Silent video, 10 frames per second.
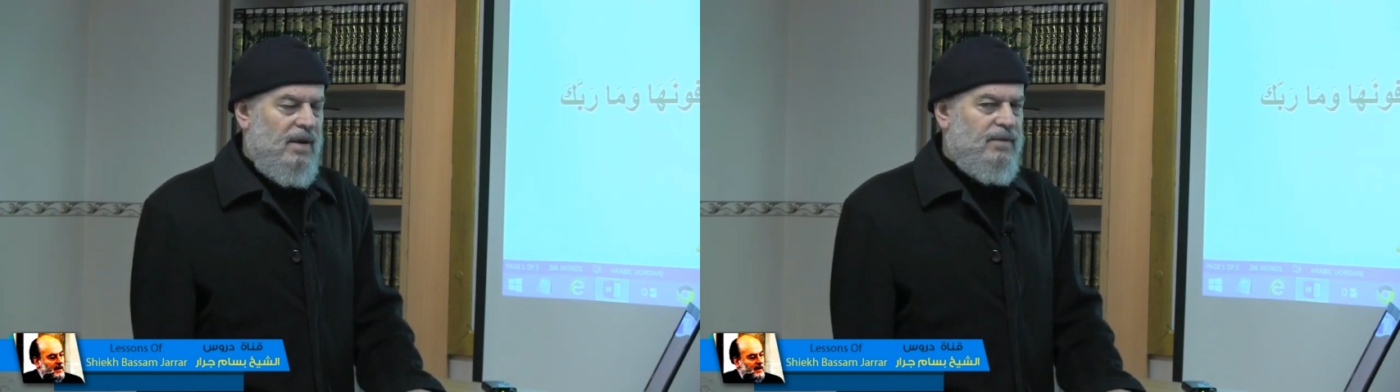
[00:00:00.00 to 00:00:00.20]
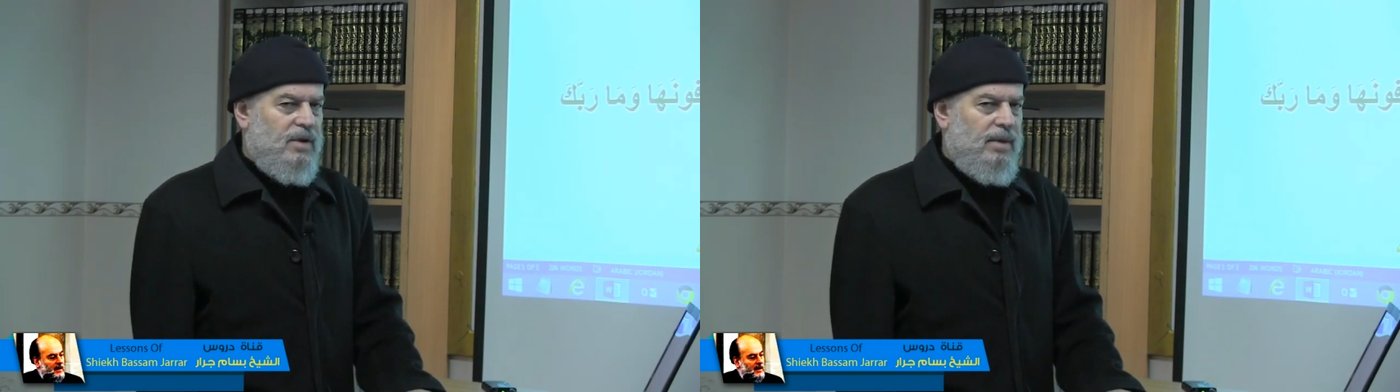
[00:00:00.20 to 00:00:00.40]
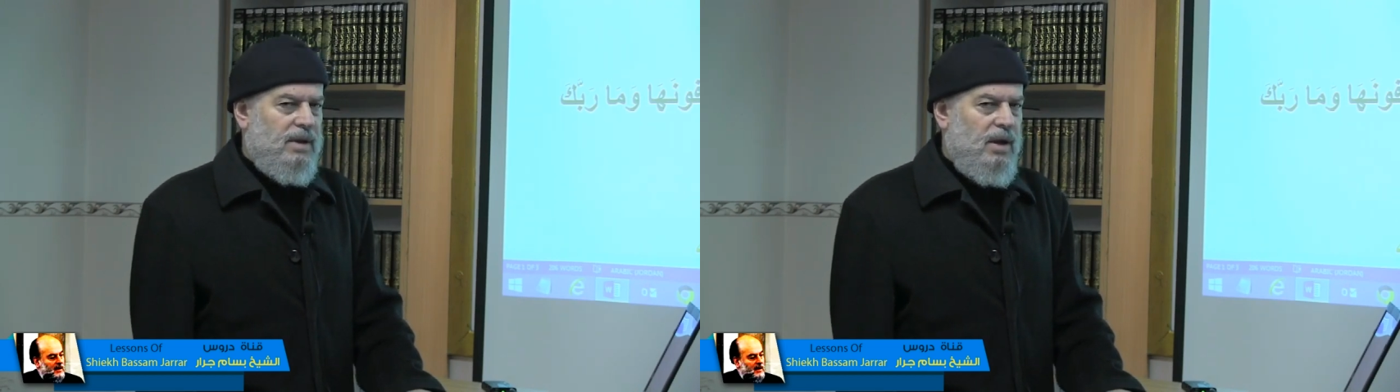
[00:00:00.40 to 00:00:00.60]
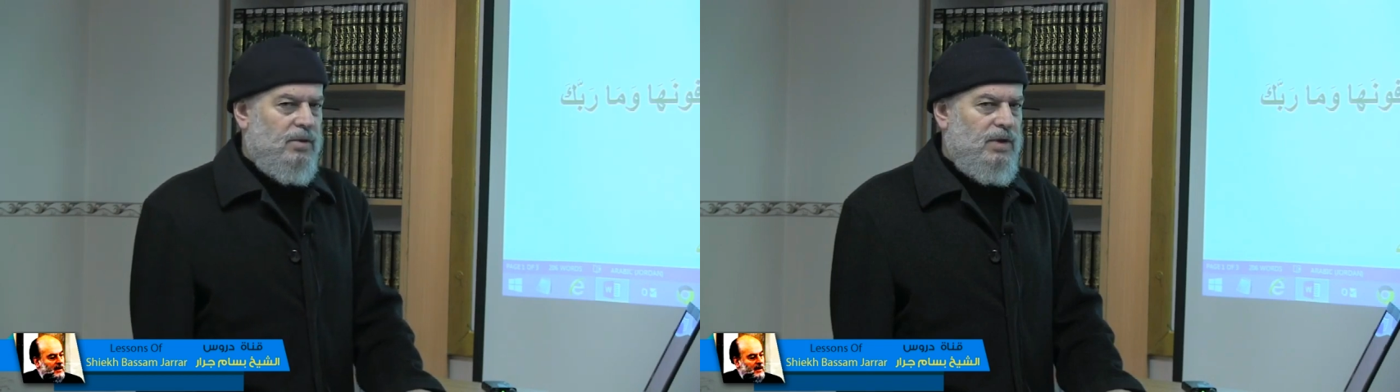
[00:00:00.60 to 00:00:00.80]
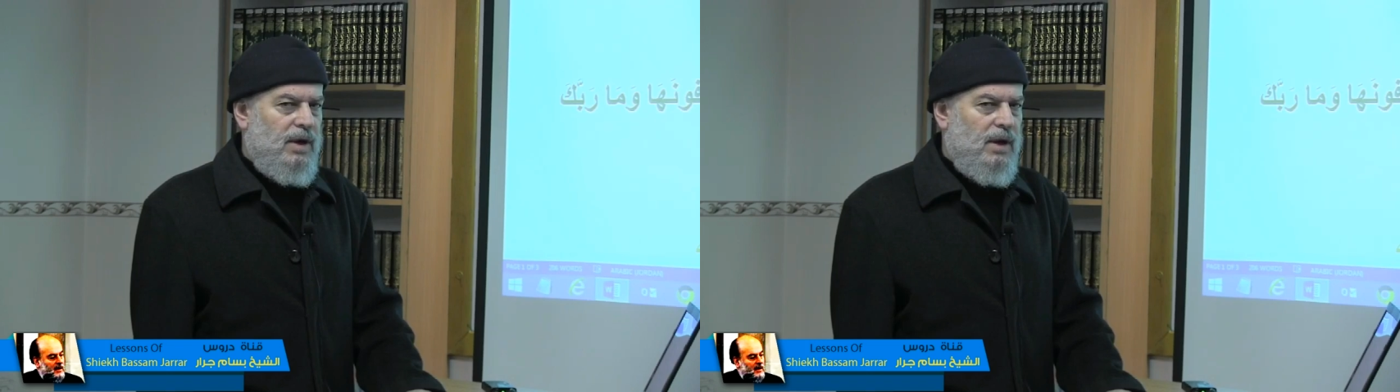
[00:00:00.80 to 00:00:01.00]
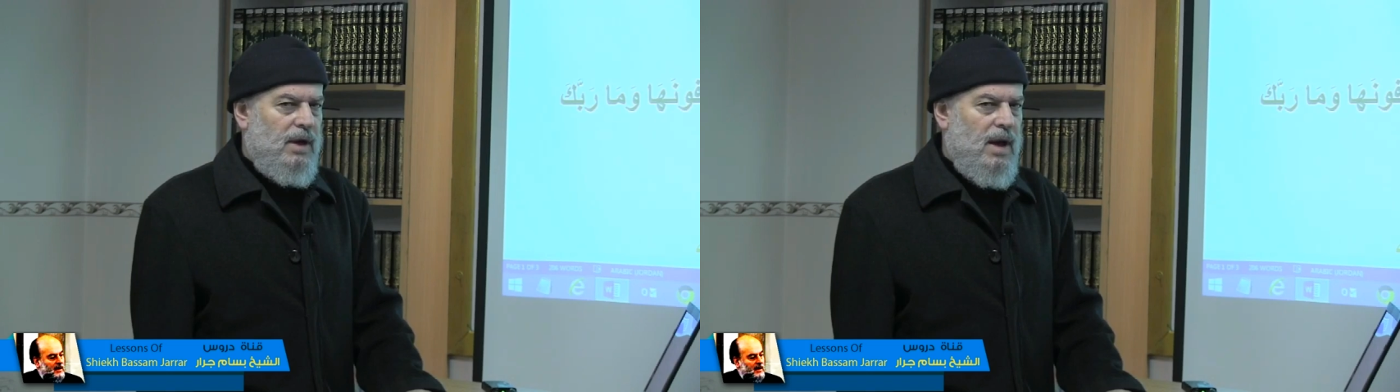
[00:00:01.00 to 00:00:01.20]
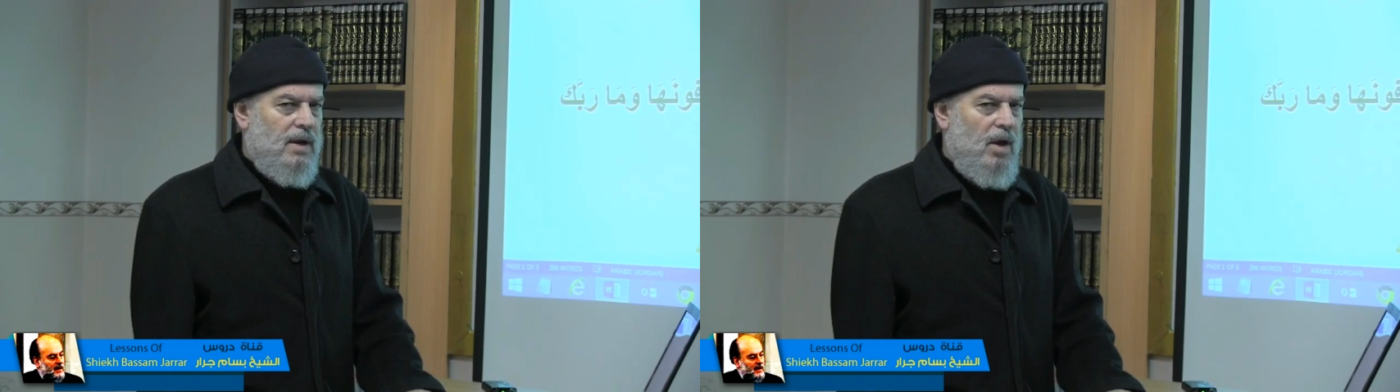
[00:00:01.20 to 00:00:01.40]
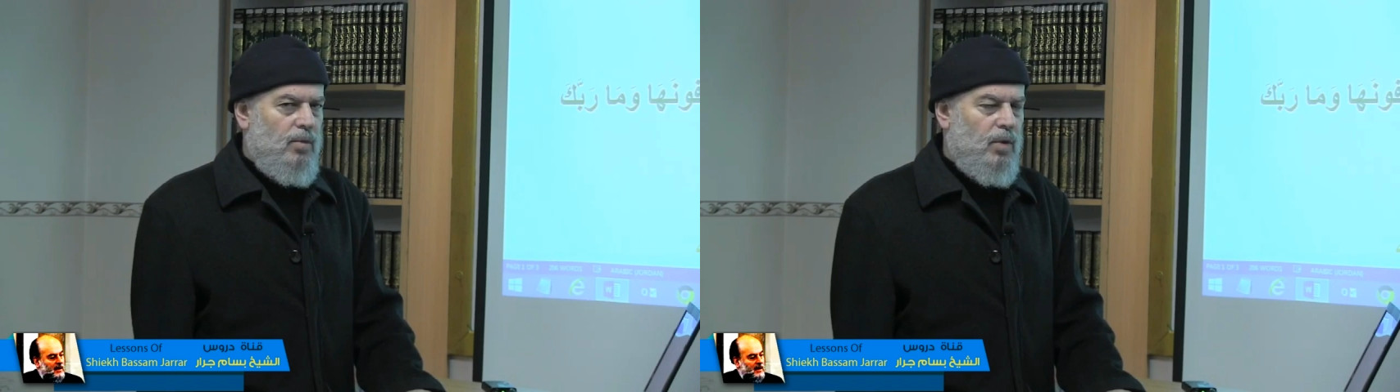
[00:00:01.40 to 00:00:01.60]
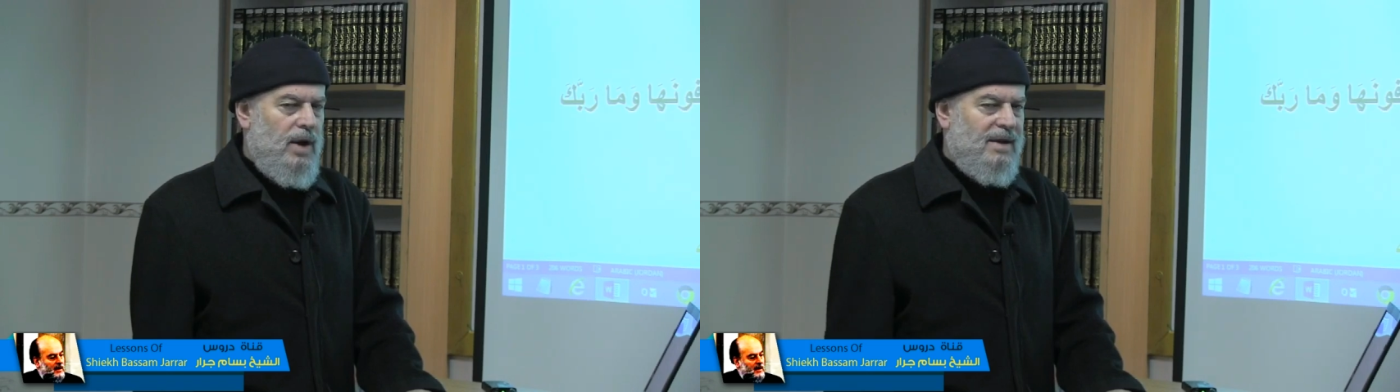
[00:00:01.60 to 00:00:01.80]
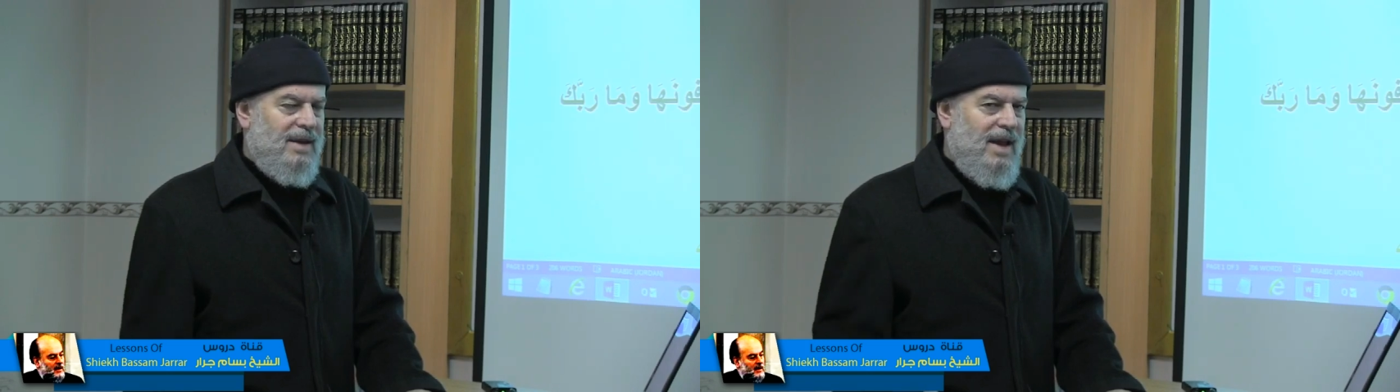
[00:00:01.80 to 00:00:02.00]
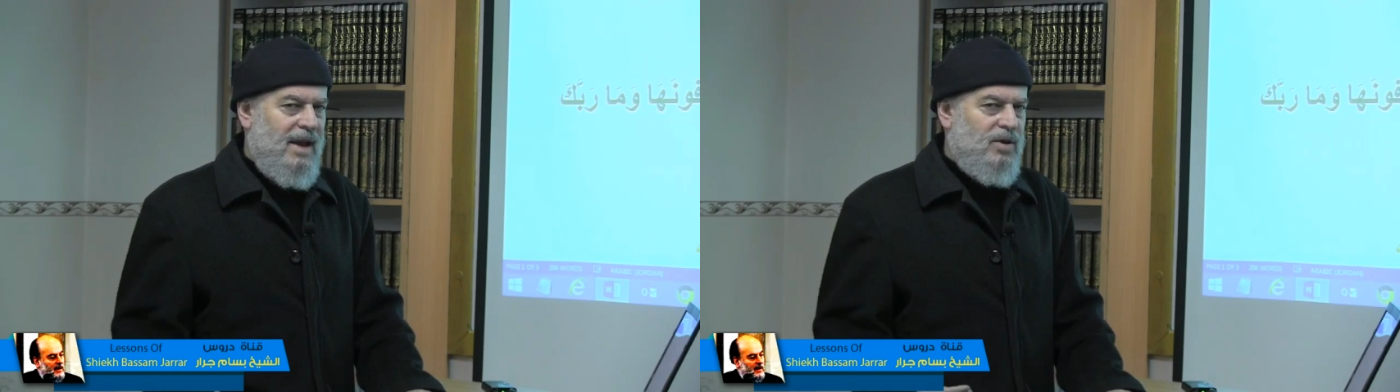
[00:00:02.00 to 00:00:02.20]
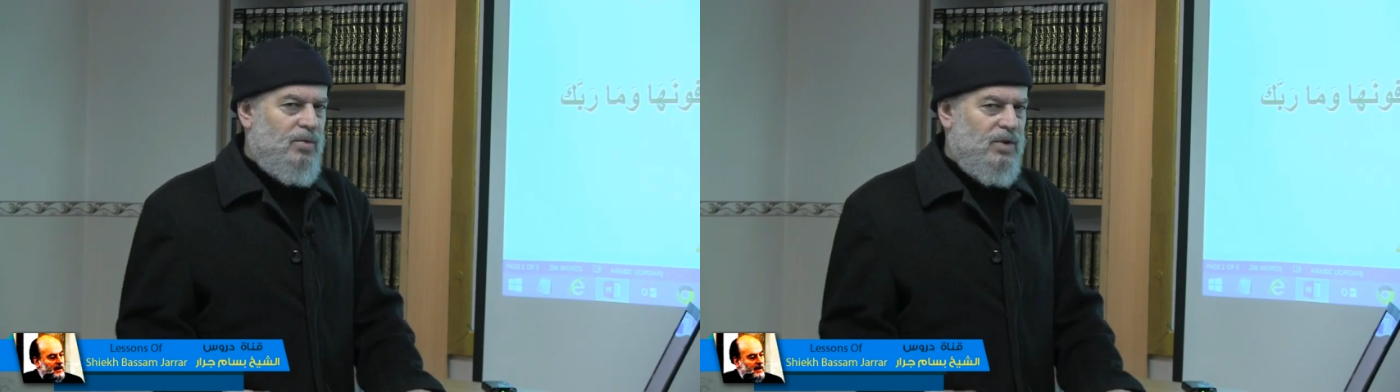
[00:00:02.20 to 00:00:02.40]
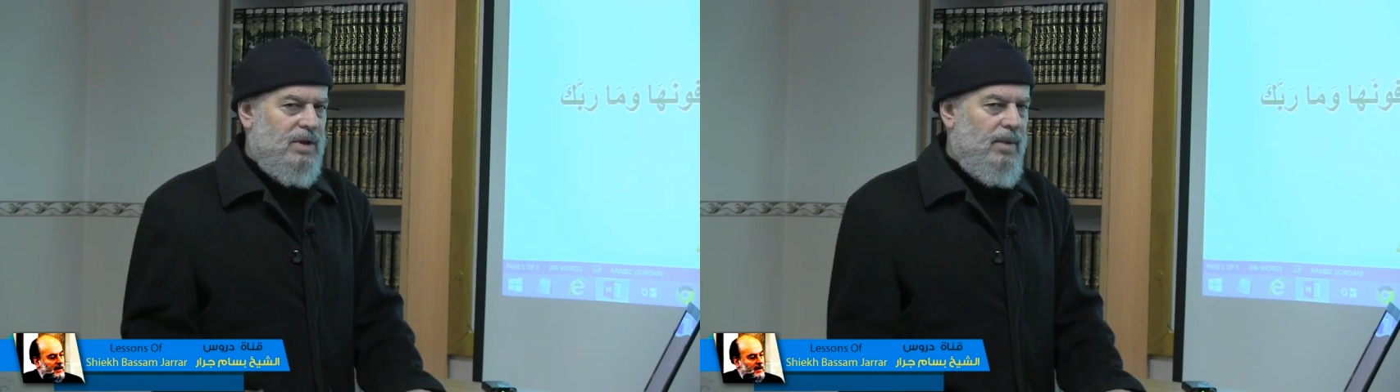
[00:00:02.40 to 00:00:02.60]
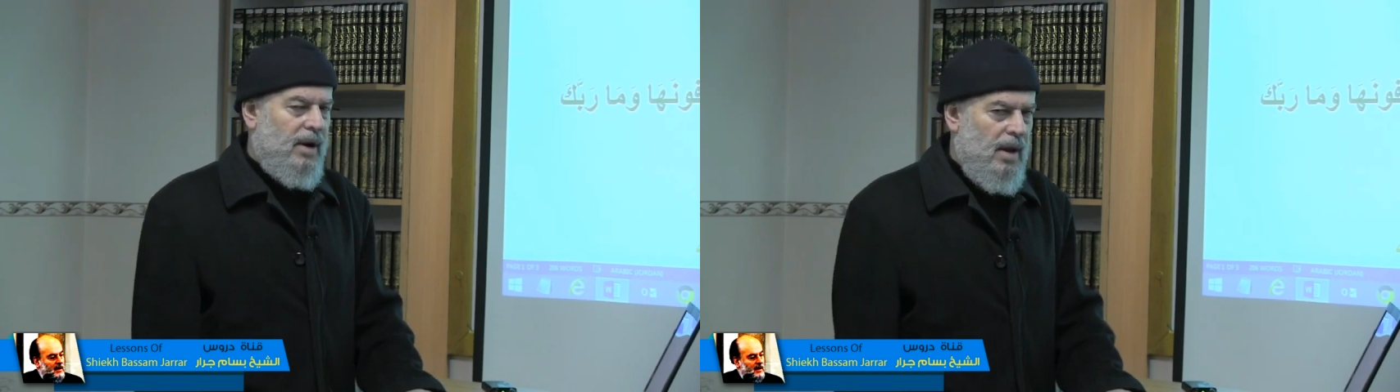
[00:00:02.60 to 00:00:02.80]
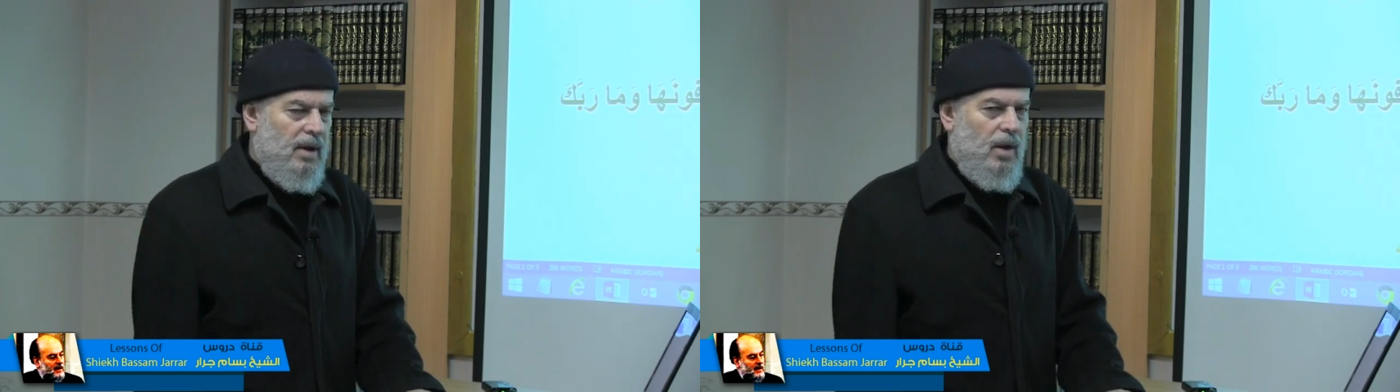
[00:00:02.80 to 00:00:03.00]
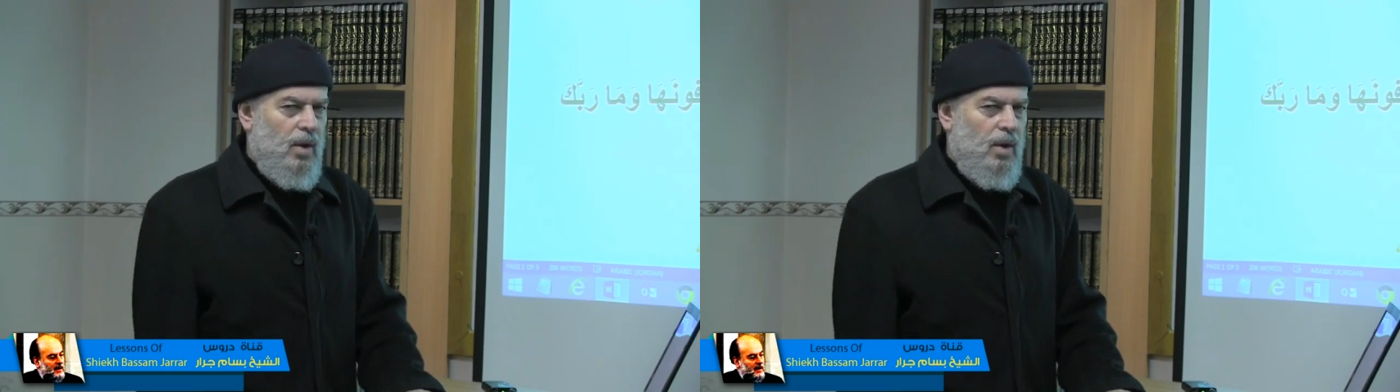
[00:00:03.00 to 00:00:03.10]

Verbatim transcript: 1992 إلى اليوم هناك نتائج مستمرة